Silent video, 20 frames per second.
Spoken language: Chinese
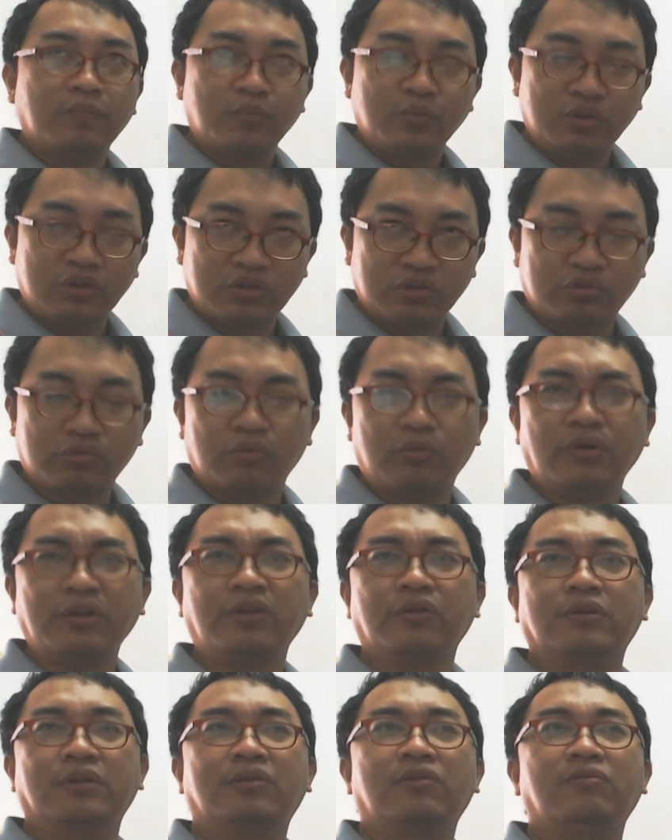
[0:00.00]
所
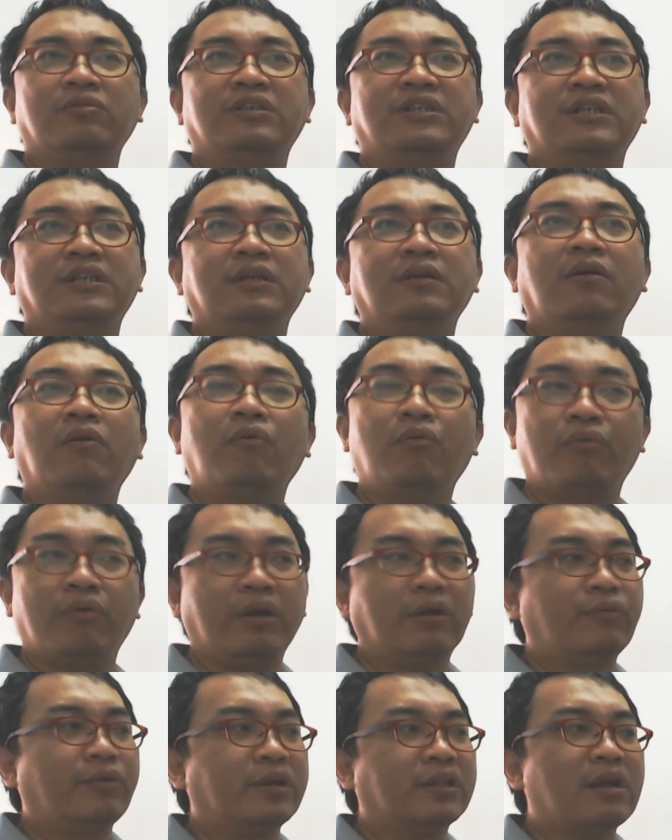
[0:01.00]
有的东西回
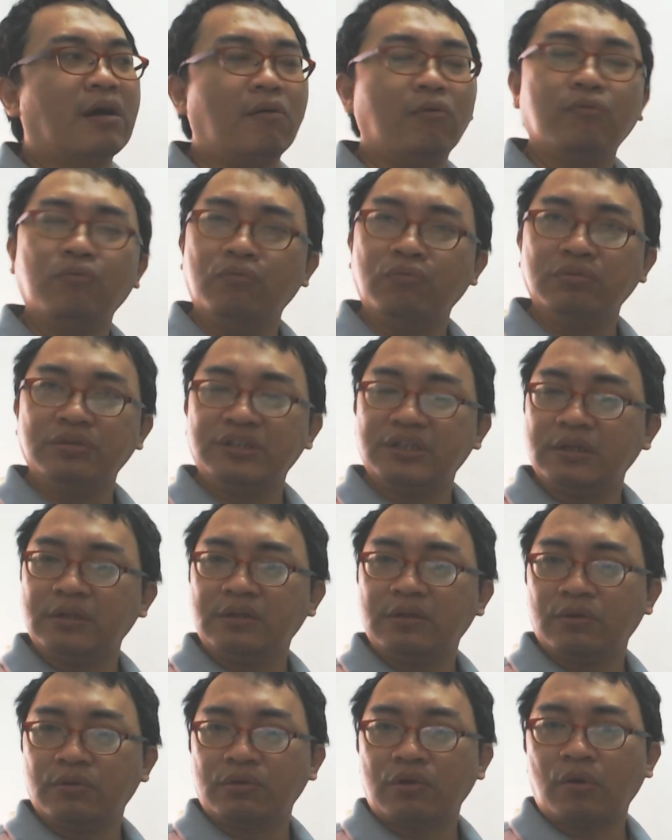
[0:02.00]
归到五行
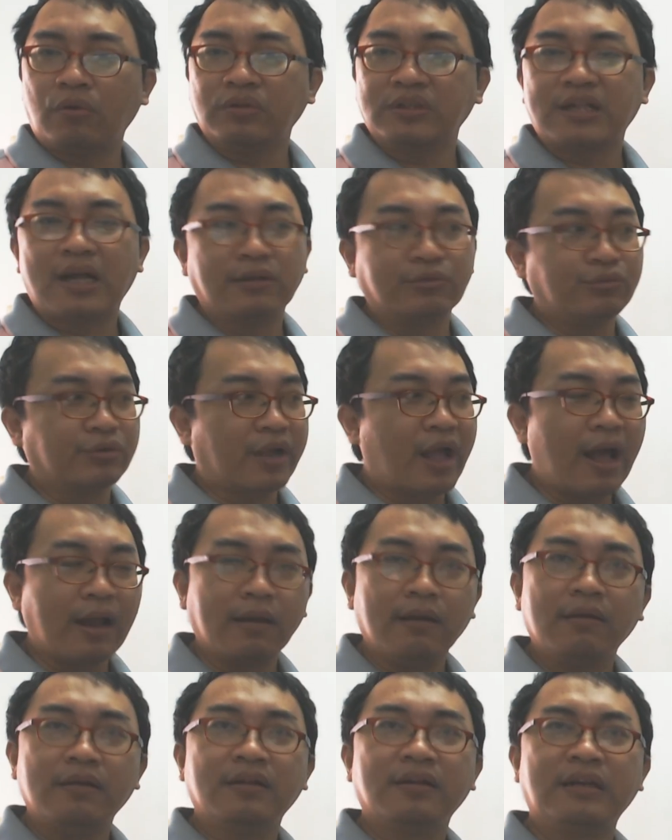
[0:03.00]
流通上去看，
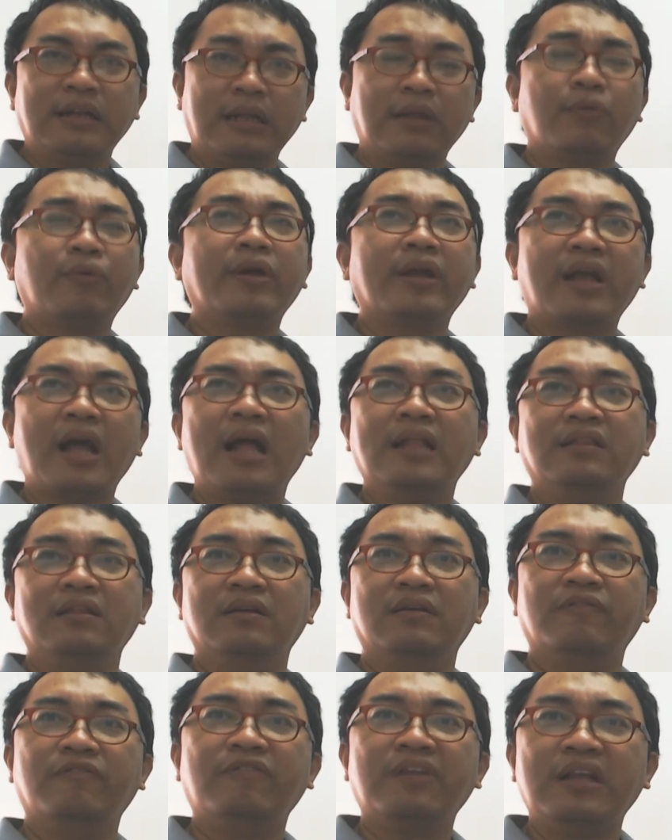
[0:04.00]
你会看得
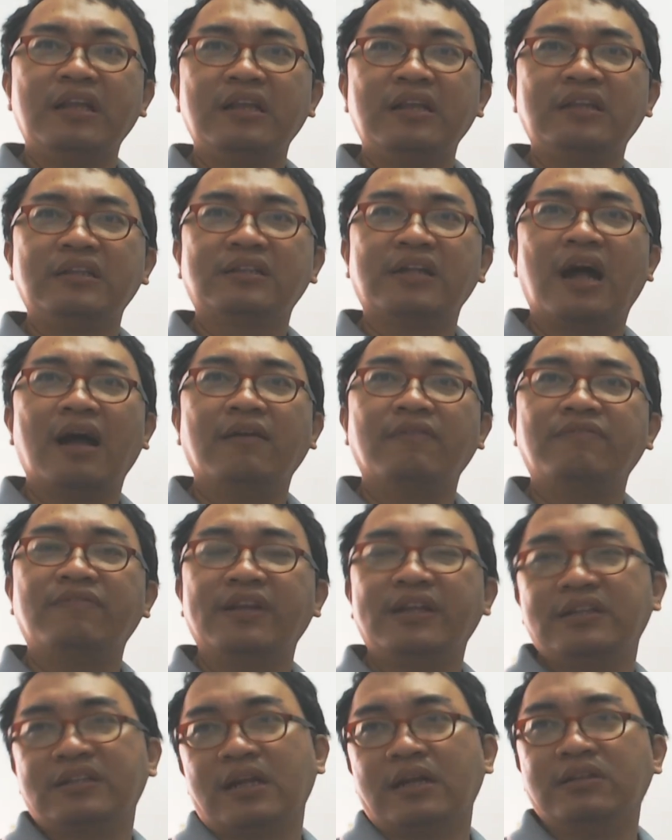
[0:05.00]
非常
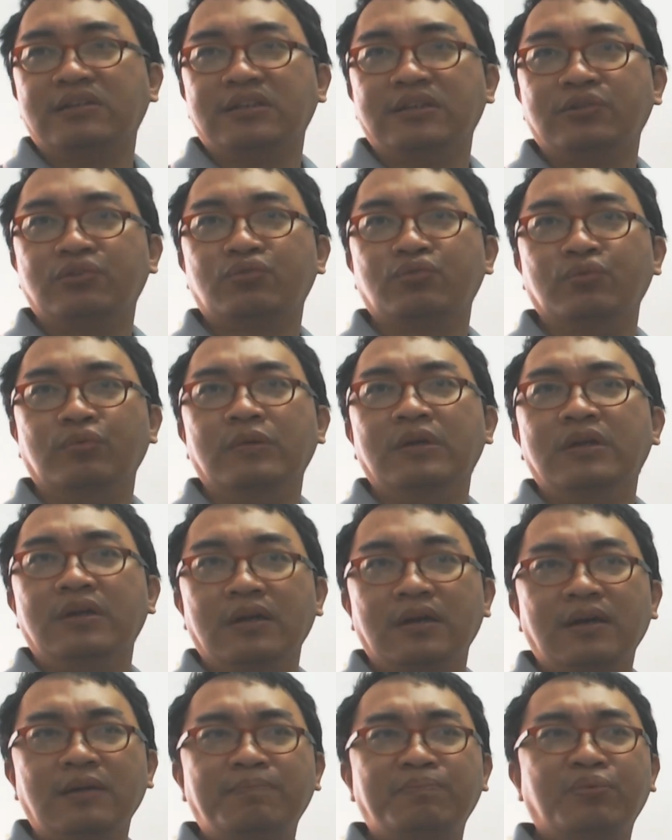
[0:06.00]
非常清楚，
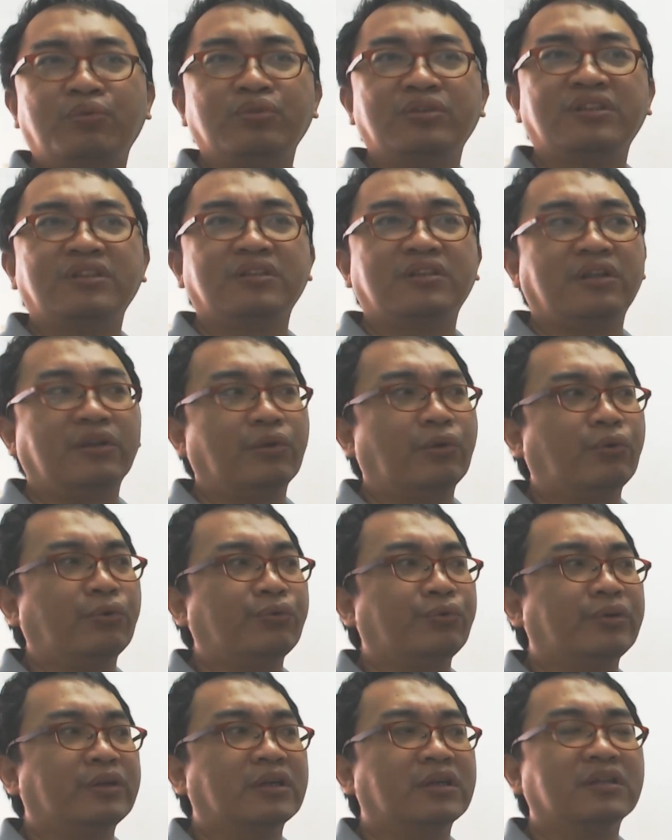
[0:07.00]
而不是流
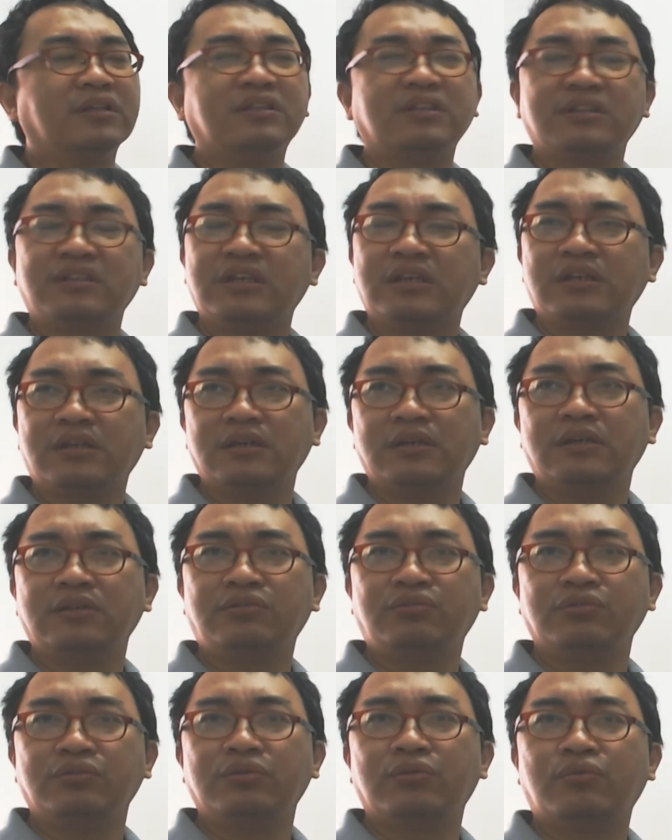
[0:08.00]
于呢这些格
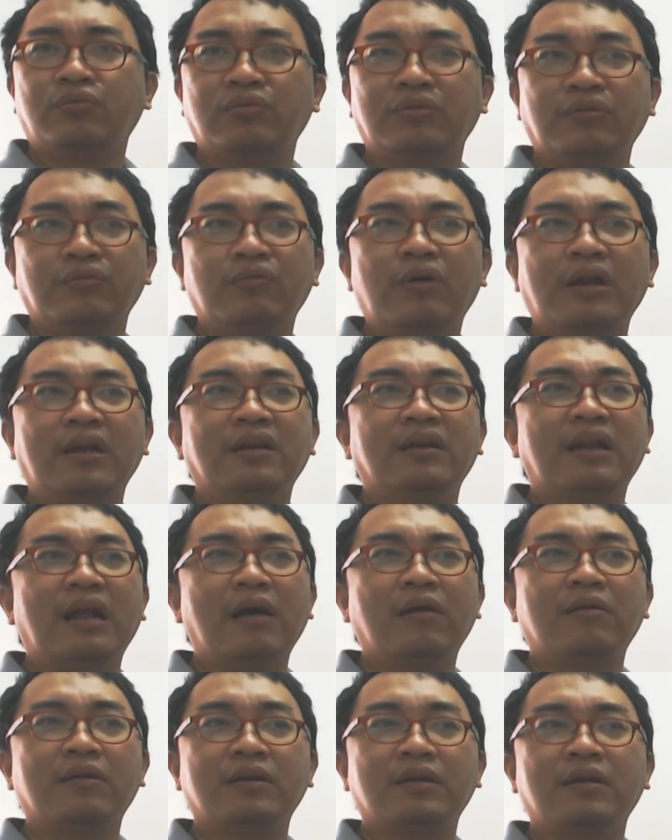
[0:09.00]
局混乱，然
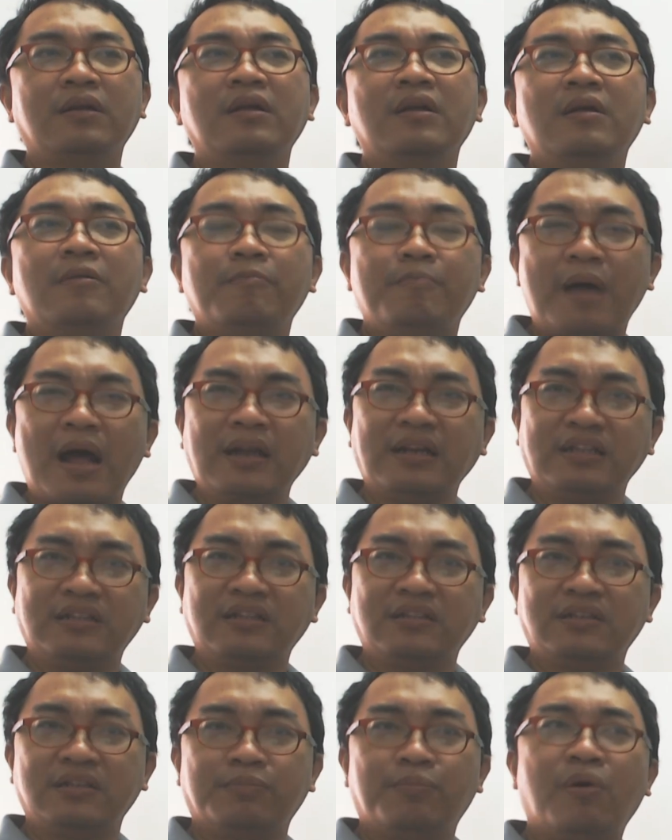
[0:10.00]
后呢把你自
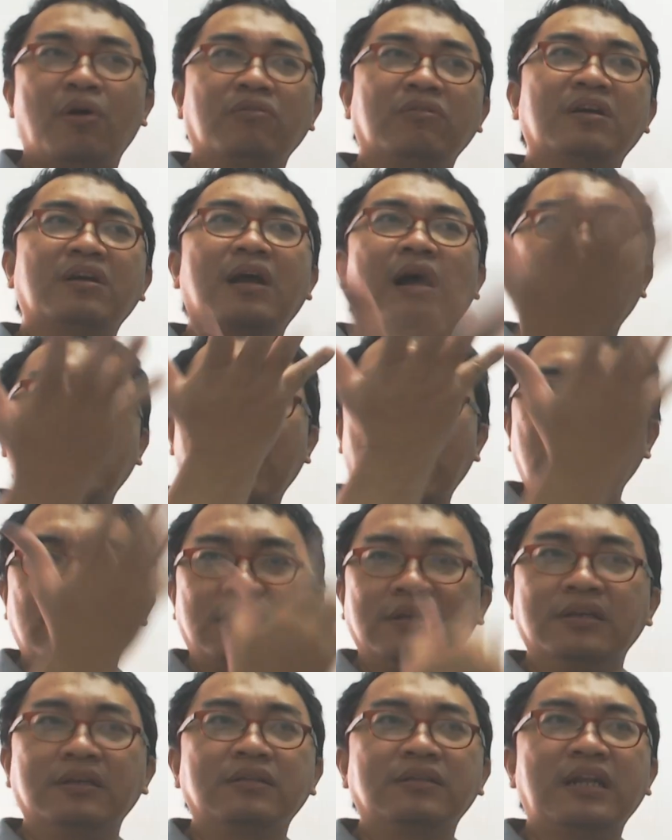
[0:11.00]
己捧得高高
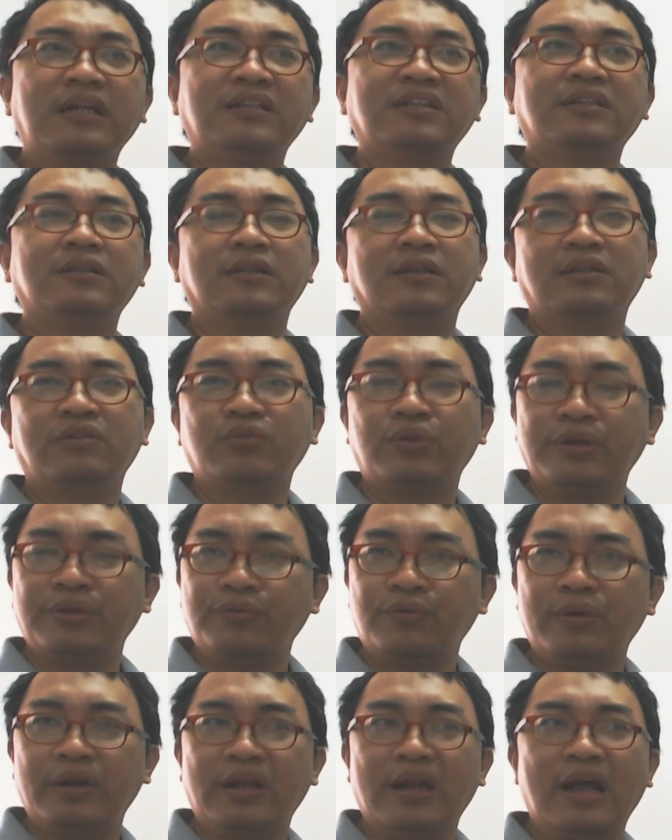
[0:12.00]
的，但是呢对于
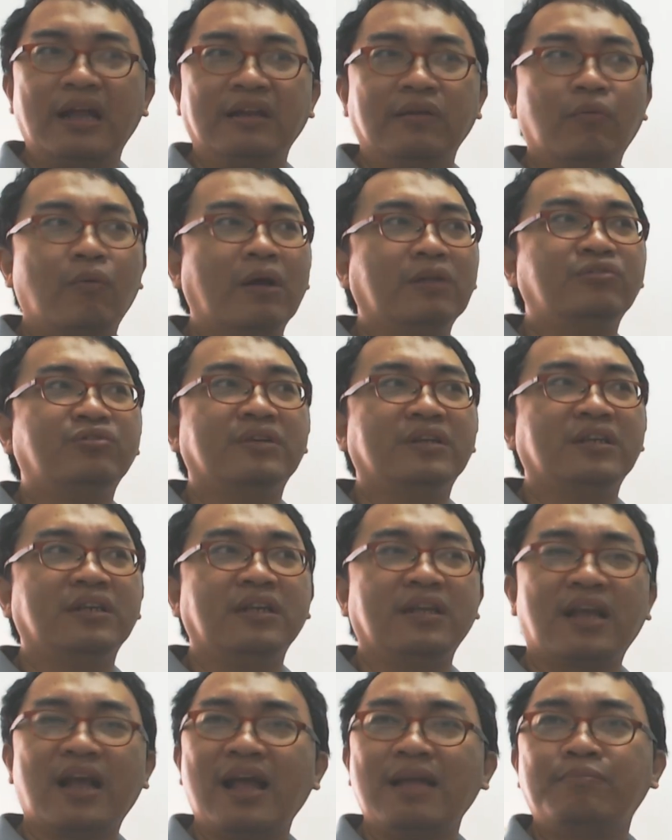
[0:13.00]
未来你完全一
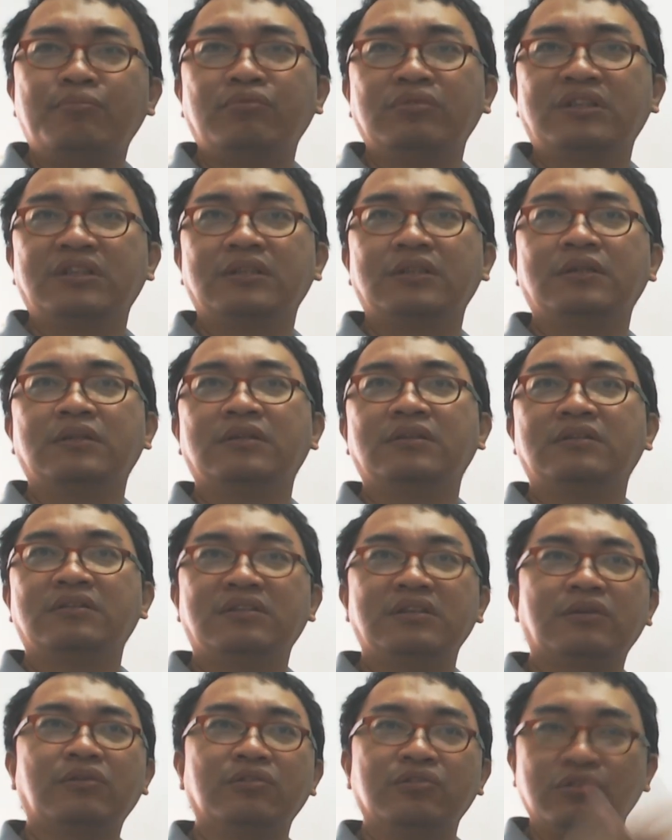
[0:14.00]
概不知，
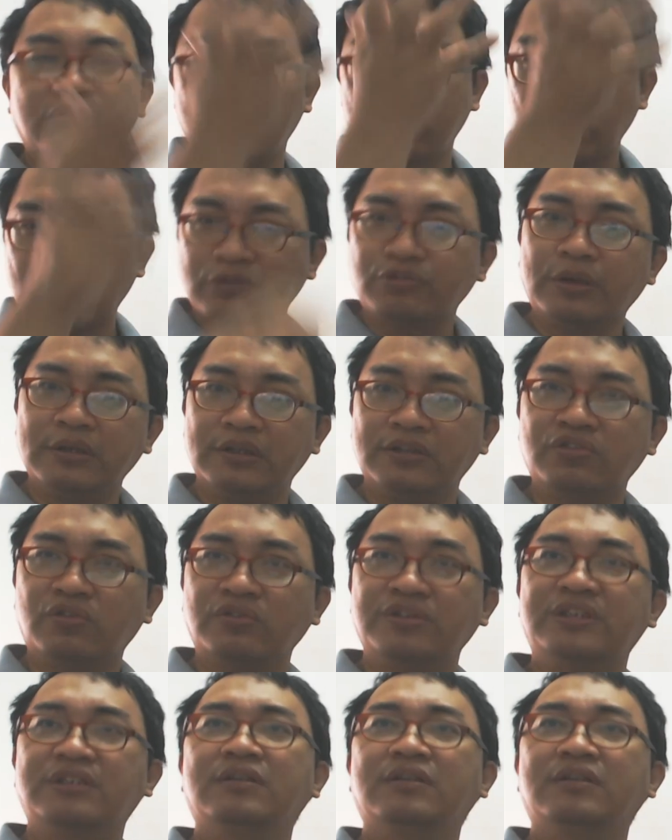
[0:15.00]
结果就摔摔的重，